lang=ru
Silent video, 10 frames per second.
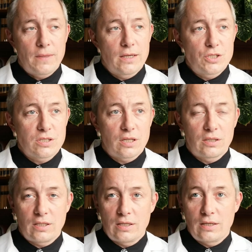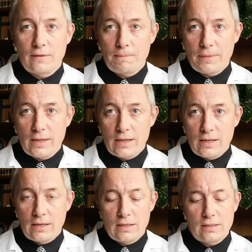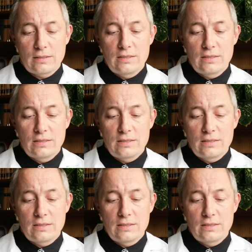а, частота а,